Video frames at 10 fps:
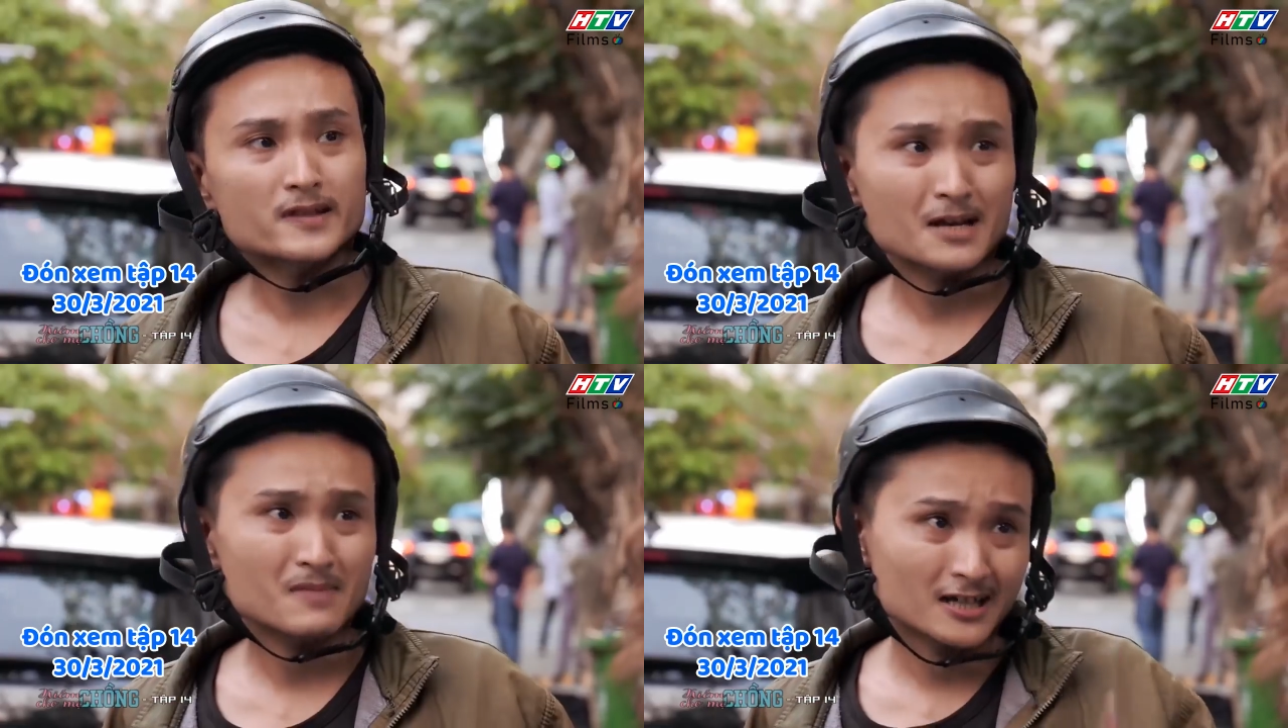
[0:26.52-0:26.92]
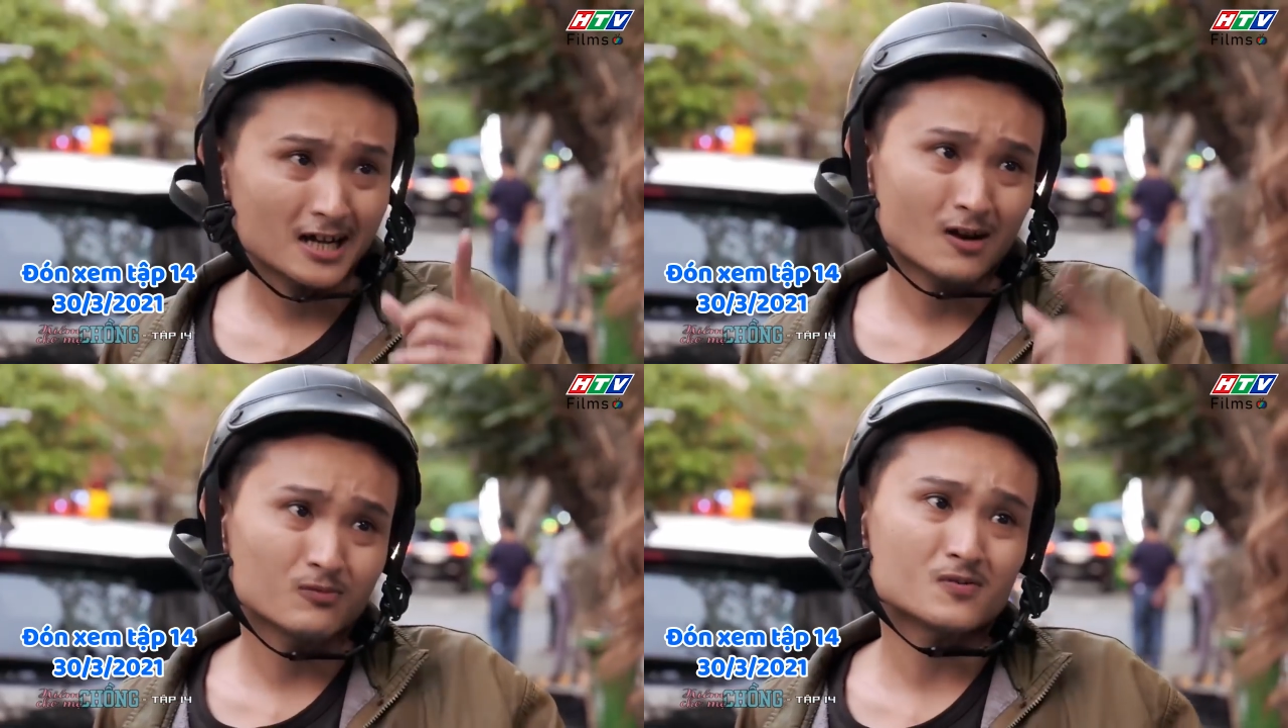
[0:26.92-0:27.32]
đáng mặt
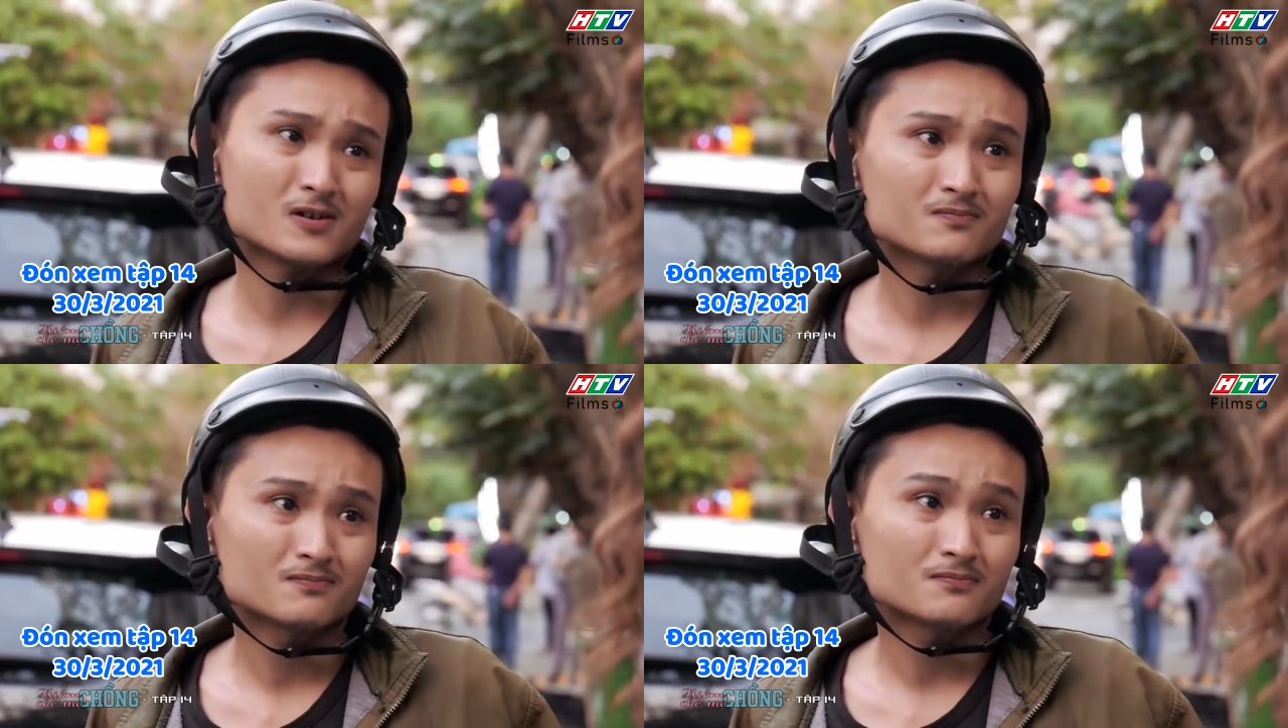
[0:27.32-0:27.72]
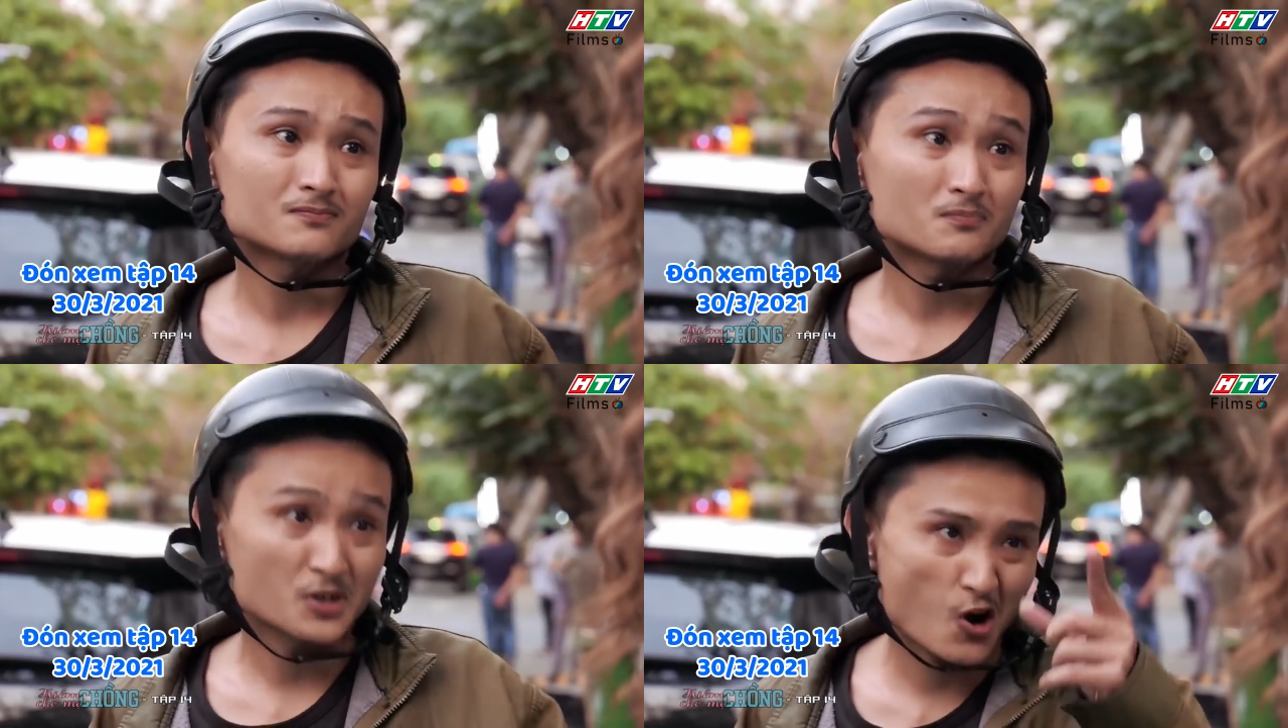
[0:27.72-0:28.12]
đàn ông đúng không
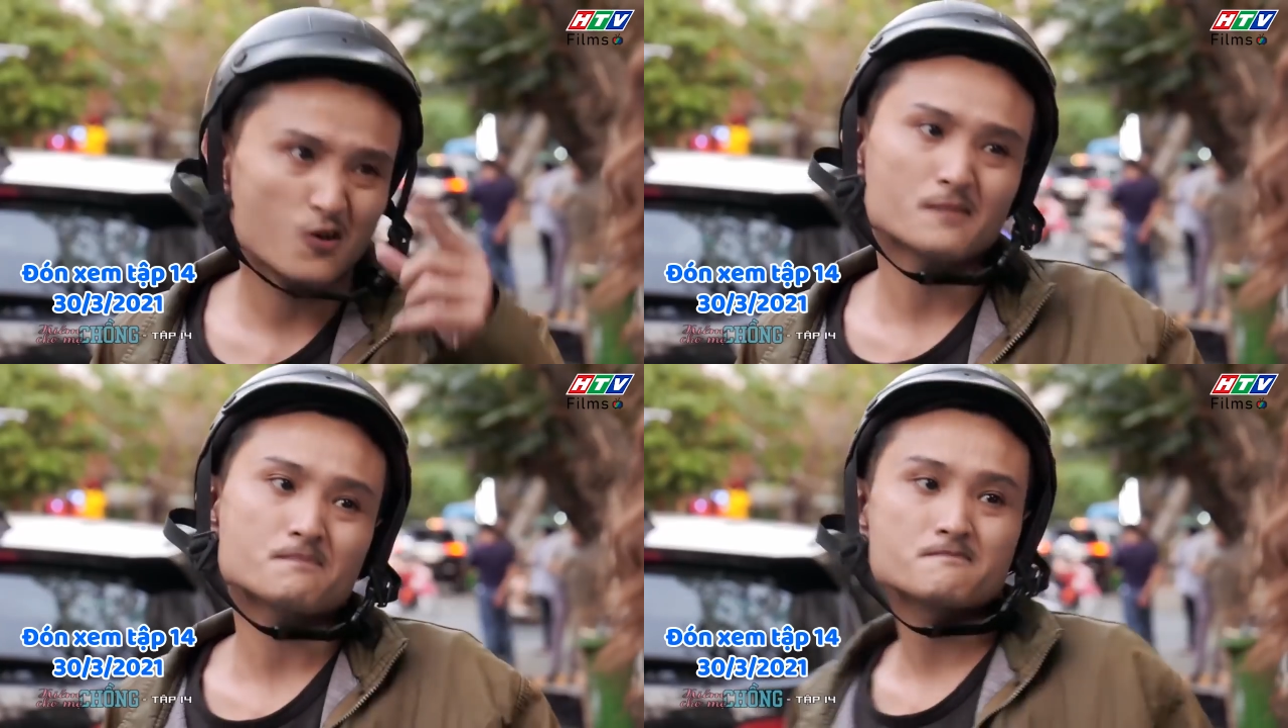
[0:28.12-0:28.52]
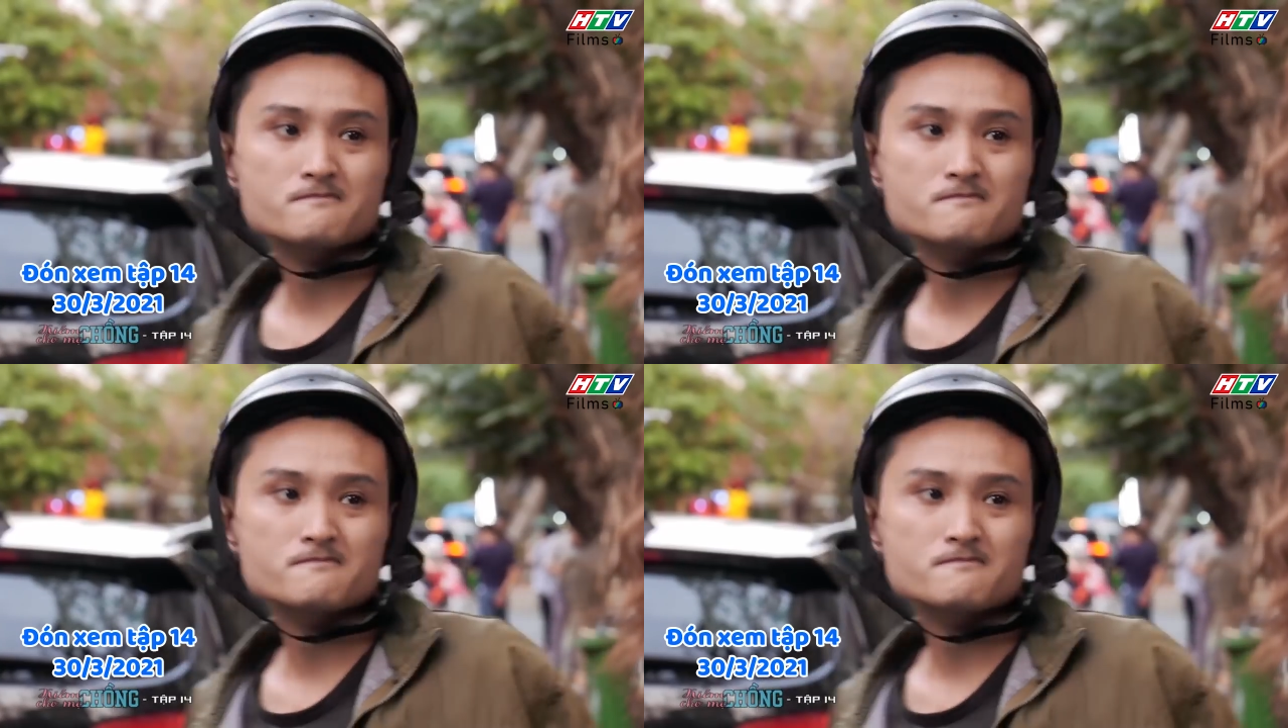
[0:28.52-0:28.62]
ngon lắm